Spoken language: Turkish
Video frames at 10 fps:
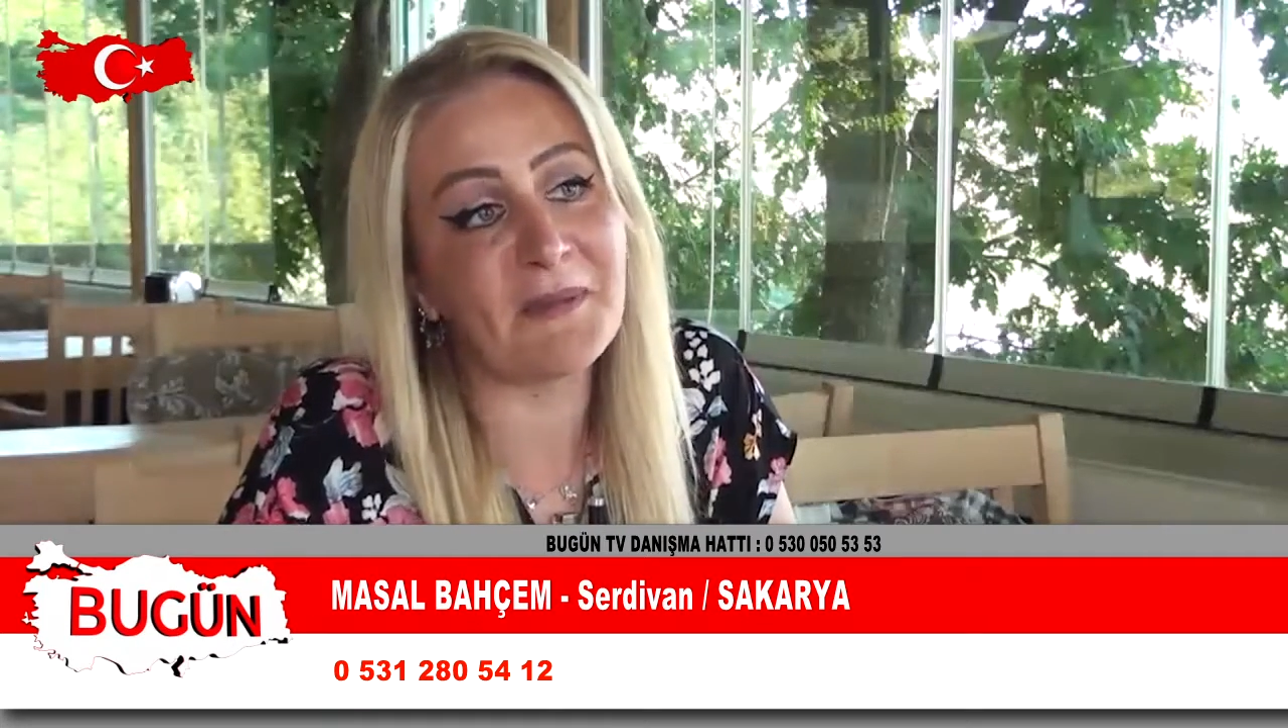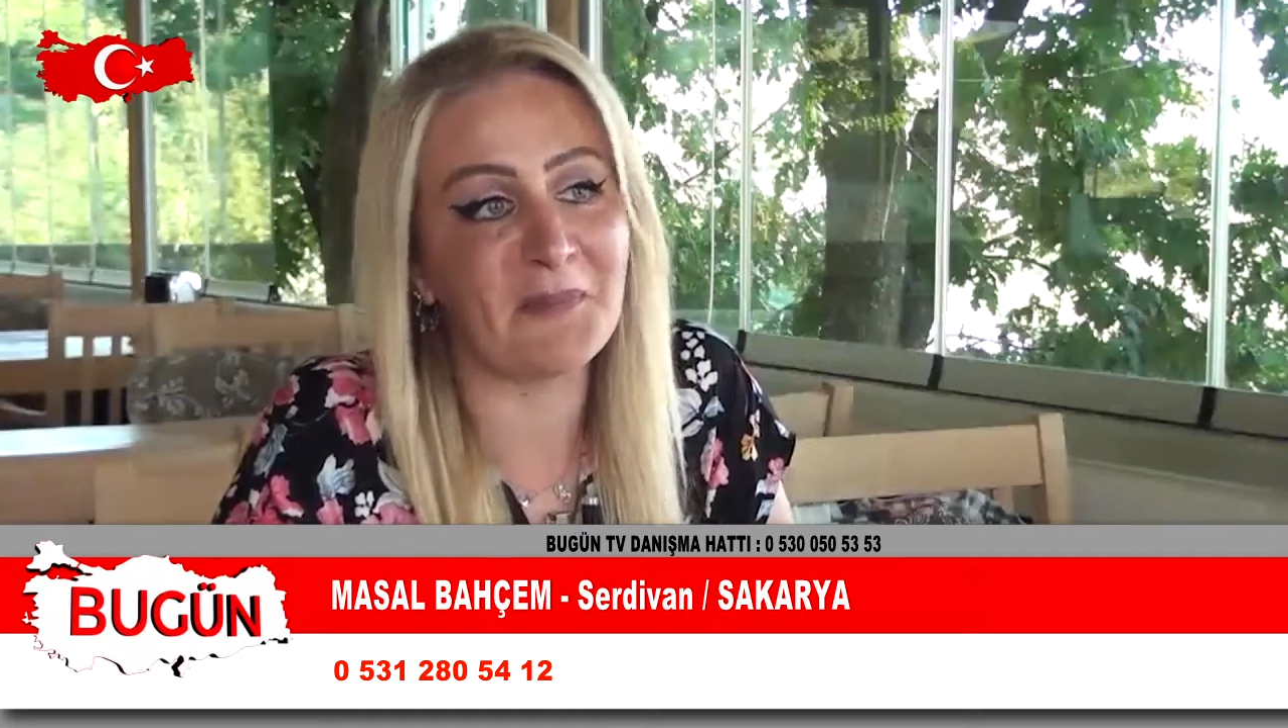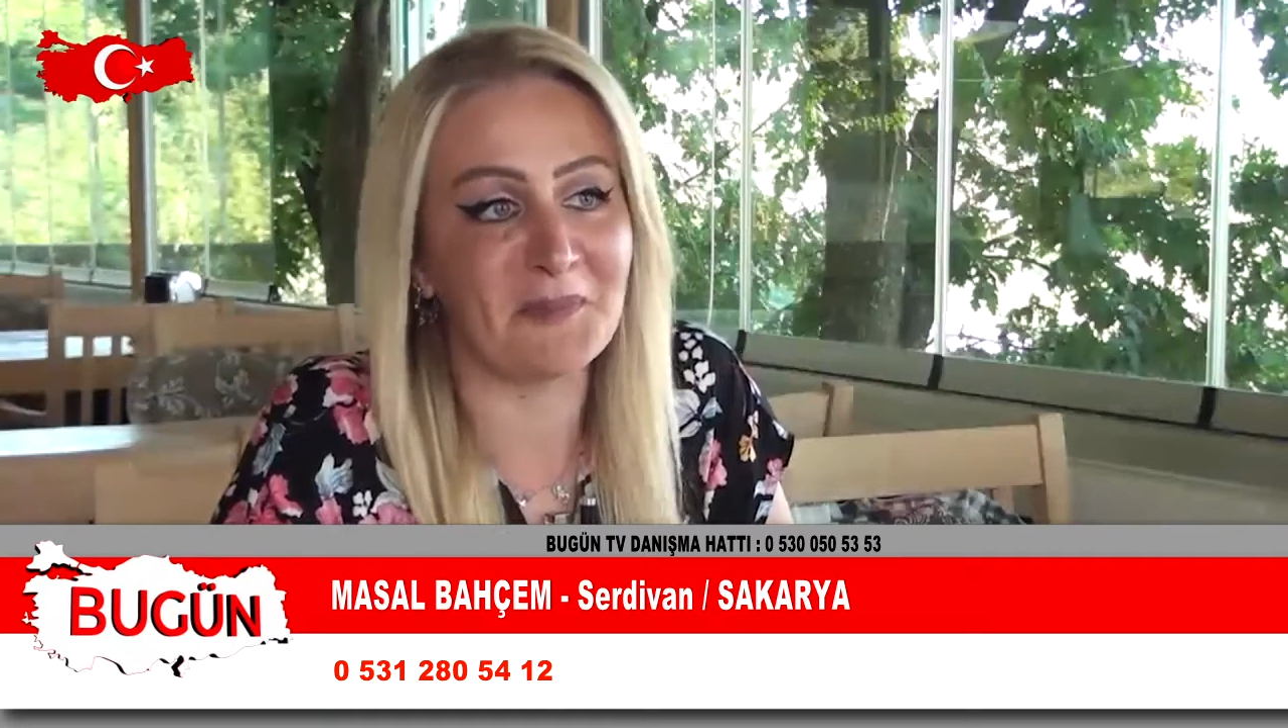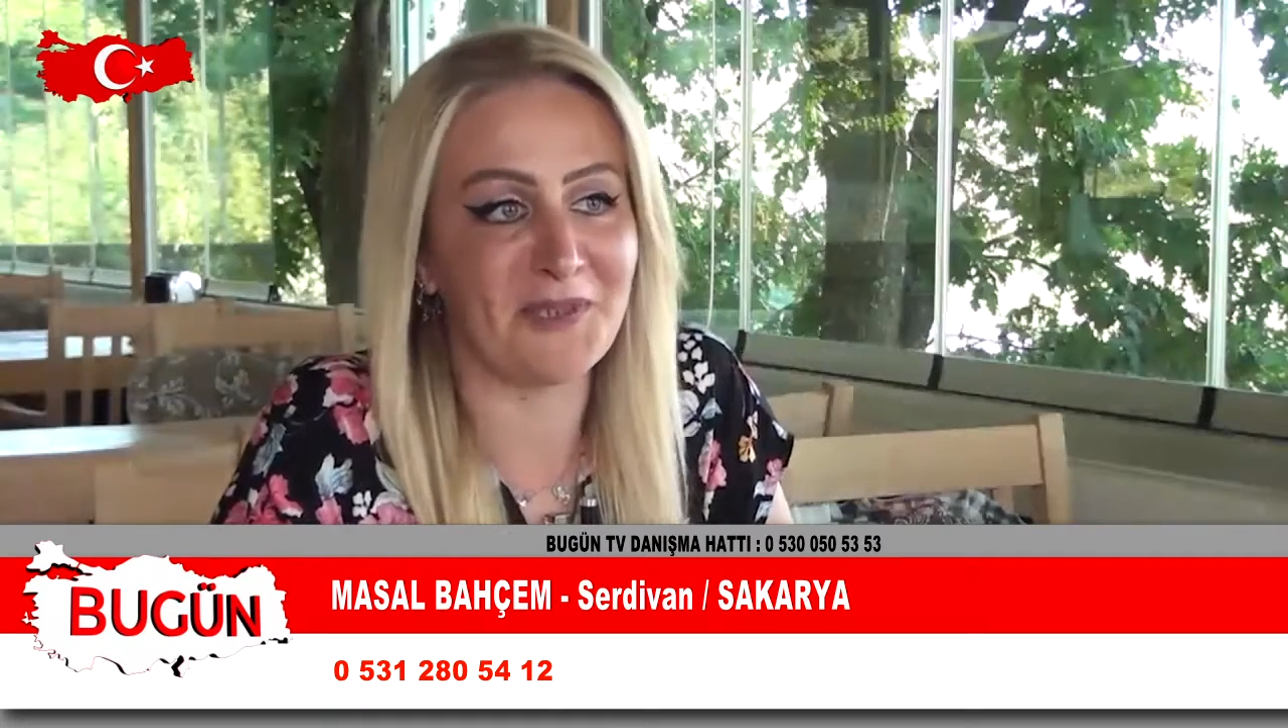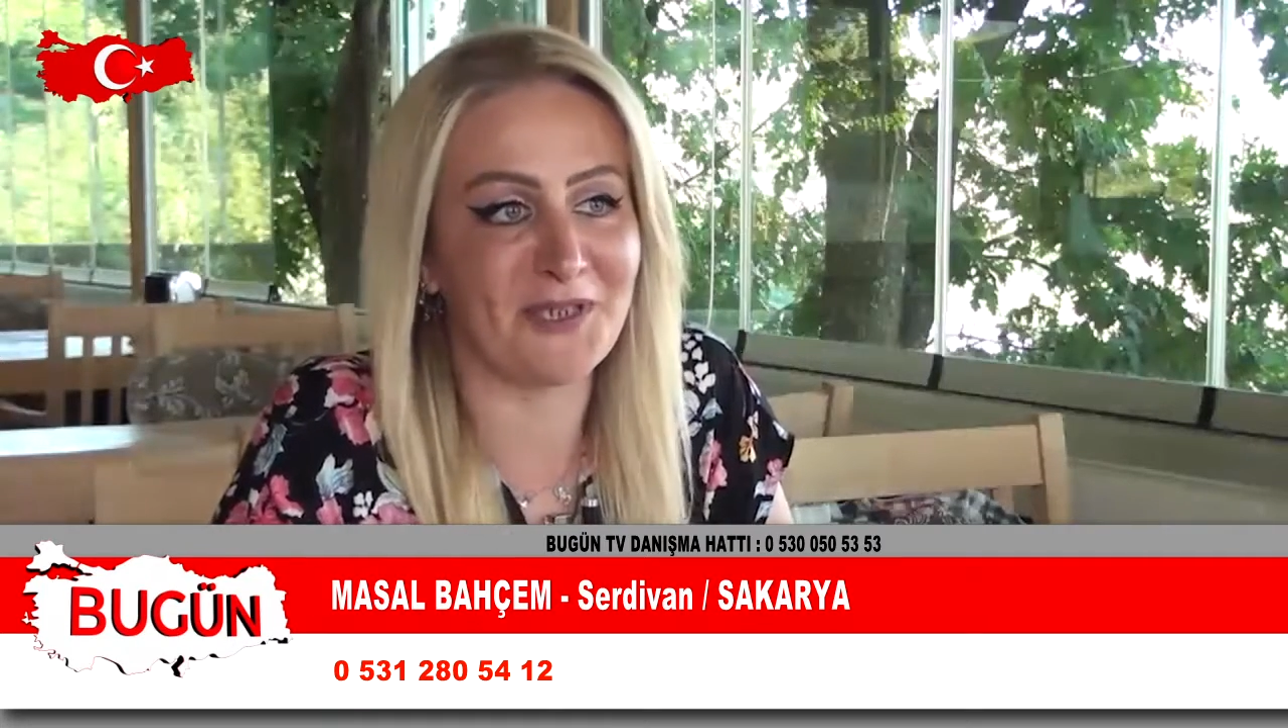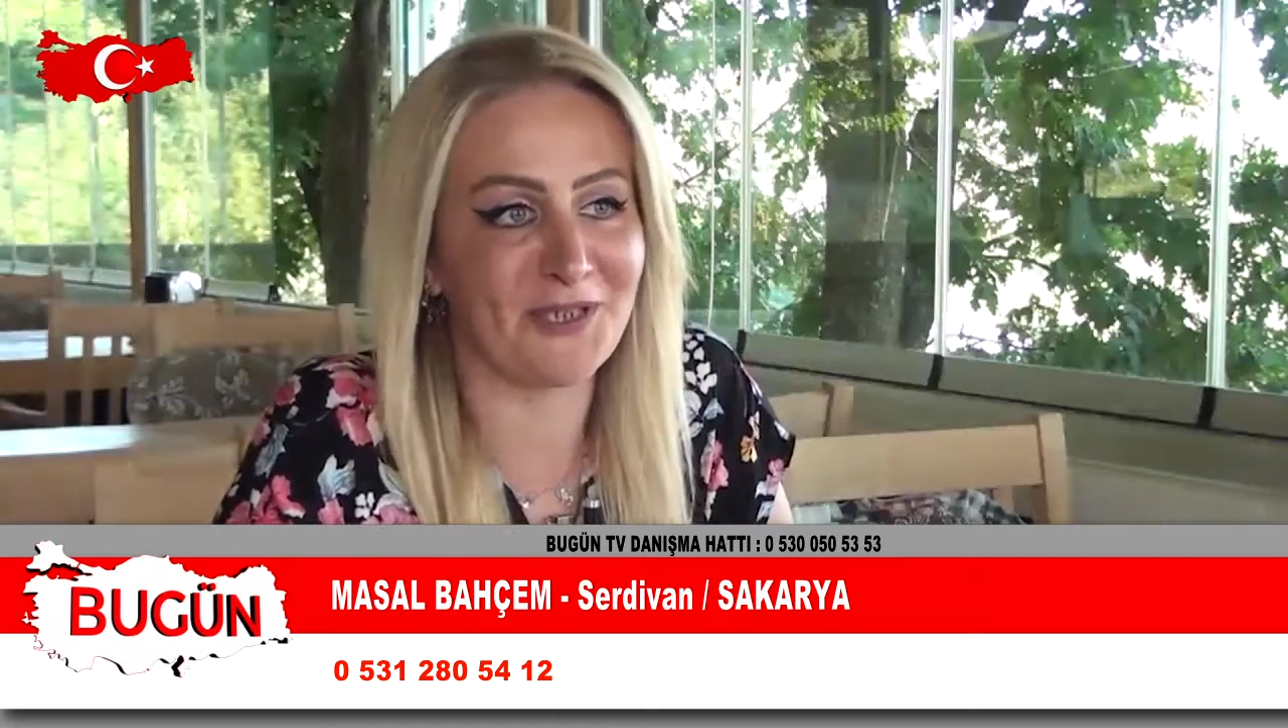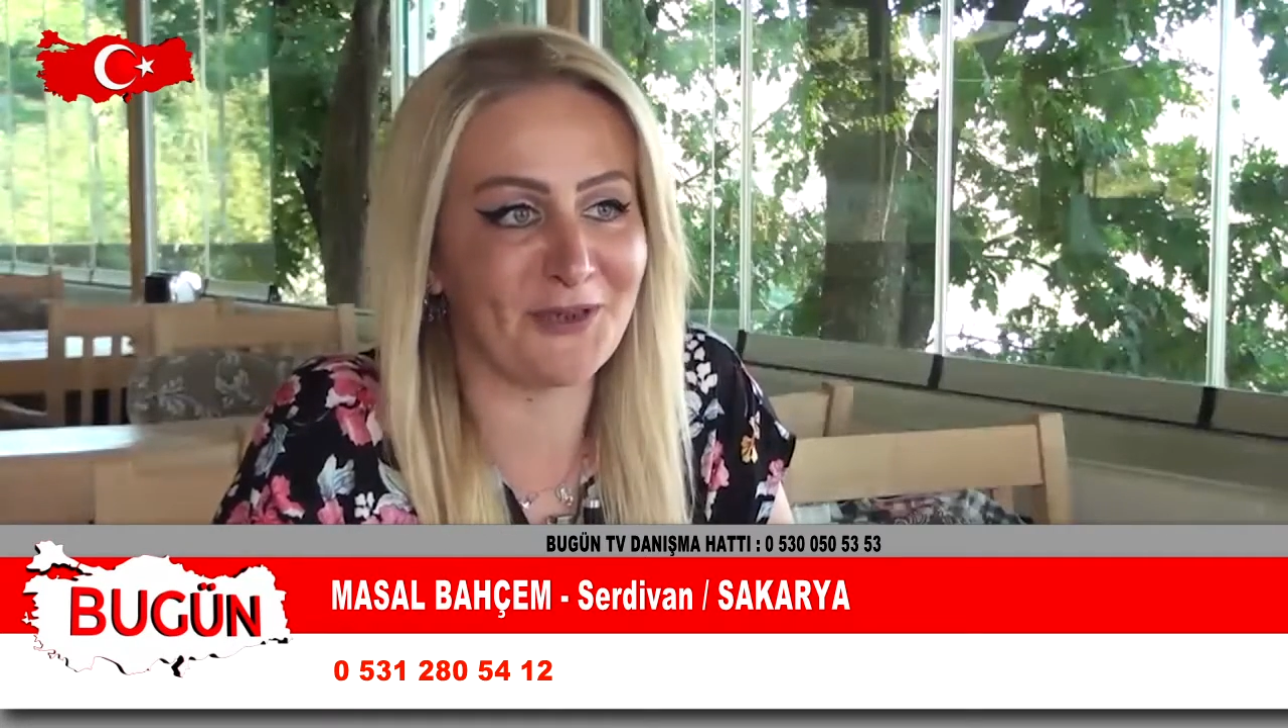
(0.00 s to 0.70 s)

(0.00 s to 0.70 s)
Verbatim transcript: yapmamaya